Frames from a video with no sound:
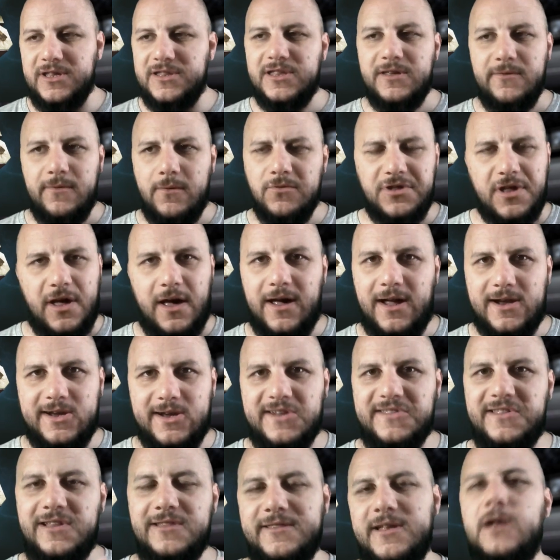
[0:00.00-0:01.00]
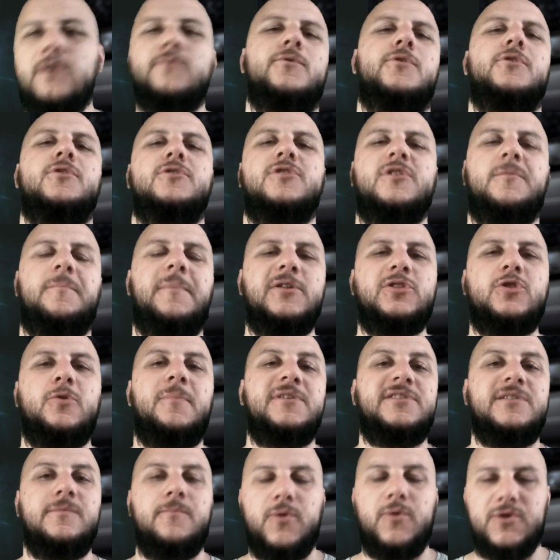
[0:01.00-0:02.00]
sí, vamos a resaltar algunos de los aspectos
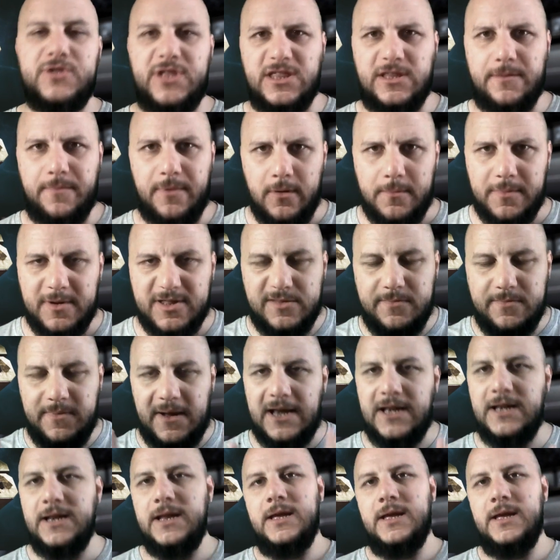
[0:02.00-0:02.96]
más importantes. Primero principal,